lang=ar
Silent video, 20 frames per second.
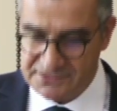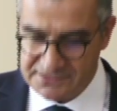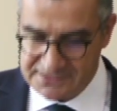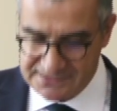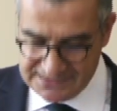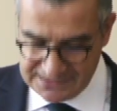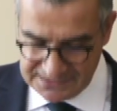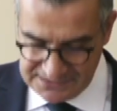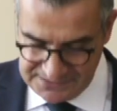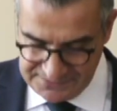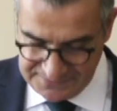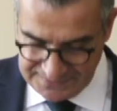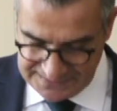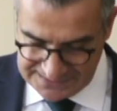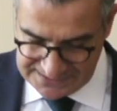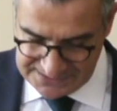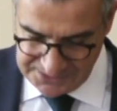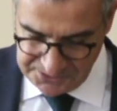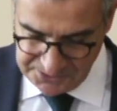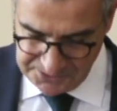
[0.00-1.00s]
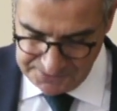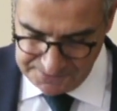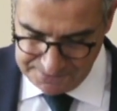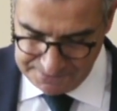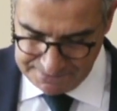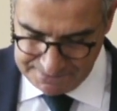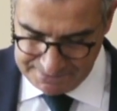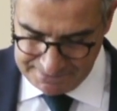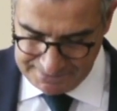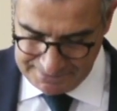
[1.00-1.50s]
الذي
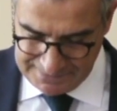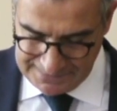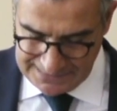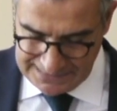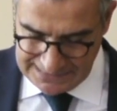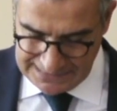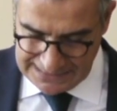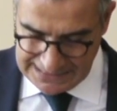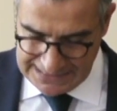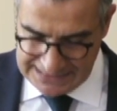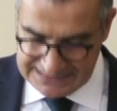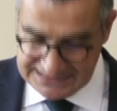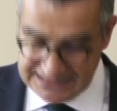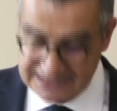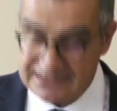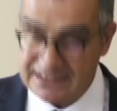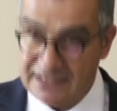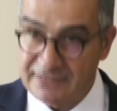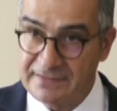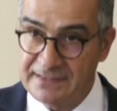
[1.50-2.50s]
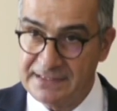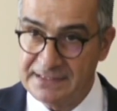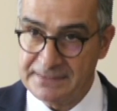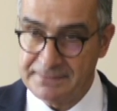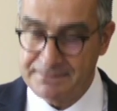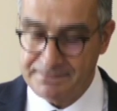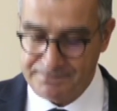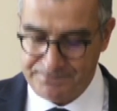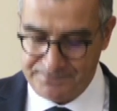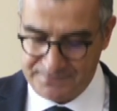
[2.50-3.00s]
المستمر والتشاركية في
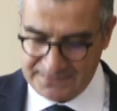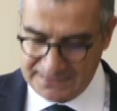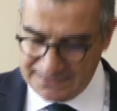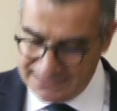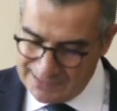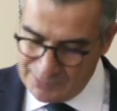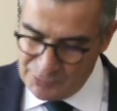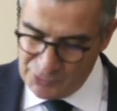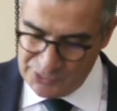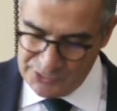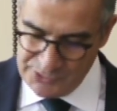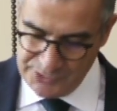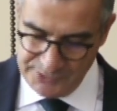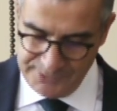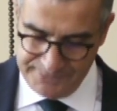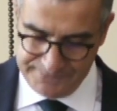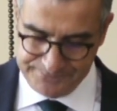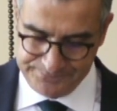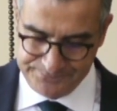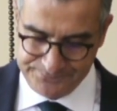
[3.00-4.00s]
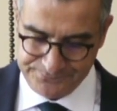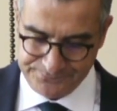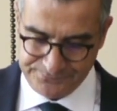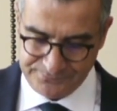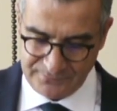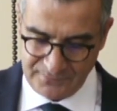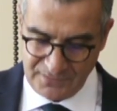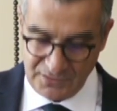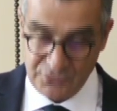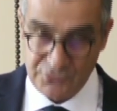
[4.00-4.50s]
الأداء الذي
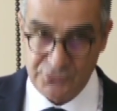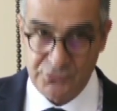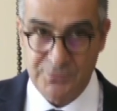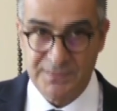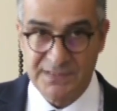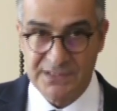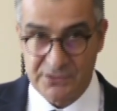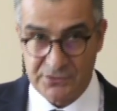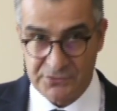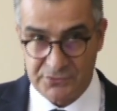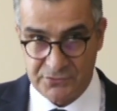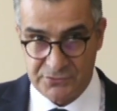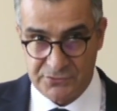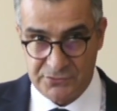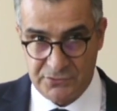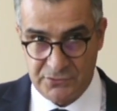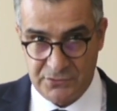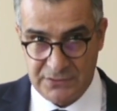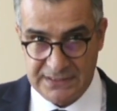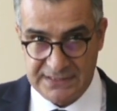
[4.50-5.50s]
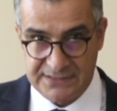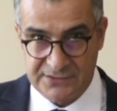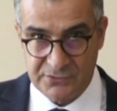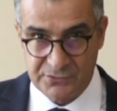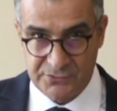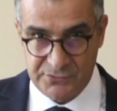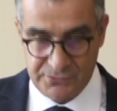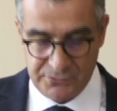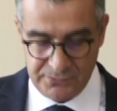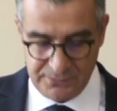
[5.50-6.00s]
التي تربط بين
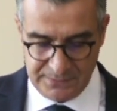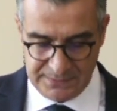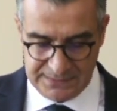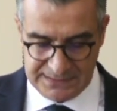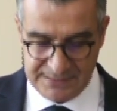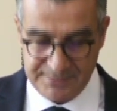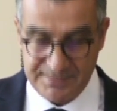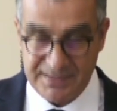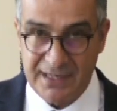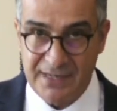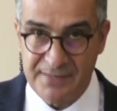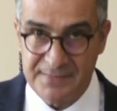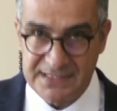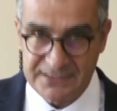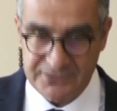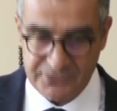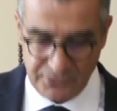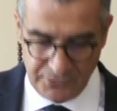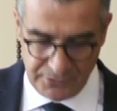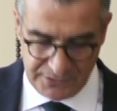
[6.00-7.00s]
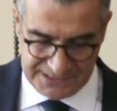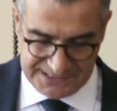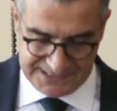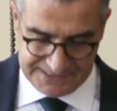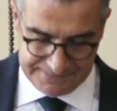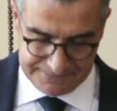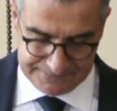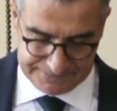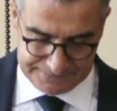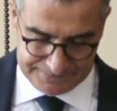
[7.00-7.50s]
الإدارة والعاملين في الفندق